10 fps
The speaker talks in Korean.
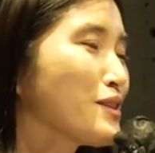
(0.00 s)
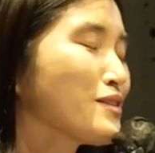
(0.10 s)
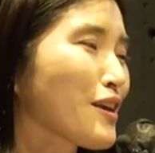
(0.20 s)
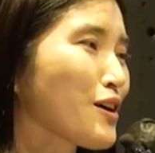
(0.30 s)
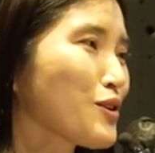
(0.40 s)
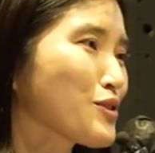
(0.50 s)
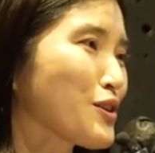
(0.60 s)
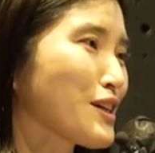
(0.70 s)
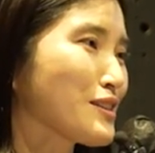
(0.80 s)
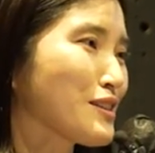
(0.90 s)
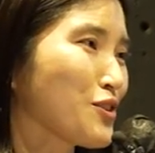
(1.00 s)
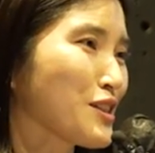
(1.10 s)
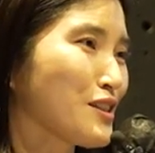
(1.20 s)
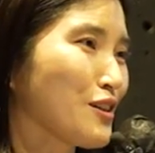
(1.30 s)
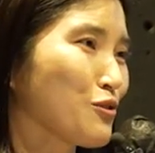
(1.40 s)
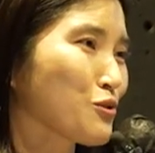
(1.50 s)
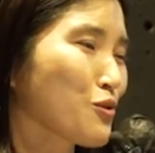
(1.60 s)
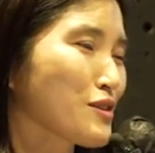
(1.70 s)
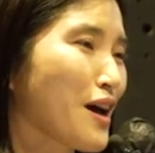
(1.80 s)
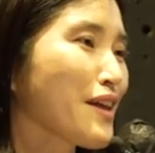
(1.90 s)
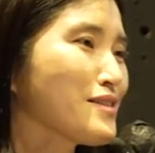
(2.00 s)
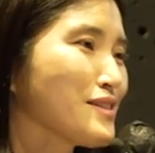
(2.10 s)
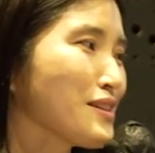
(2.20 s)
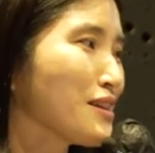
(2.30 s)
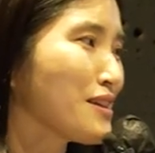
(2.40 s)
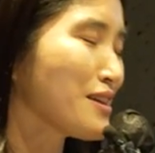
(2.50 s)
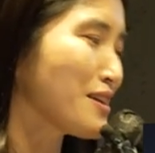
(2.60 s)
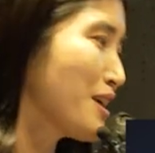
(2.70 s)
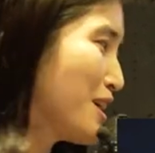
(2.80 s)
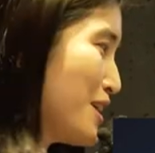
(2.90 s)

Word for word: 했는데요. 저희, 저희 연구소에서 하는 일이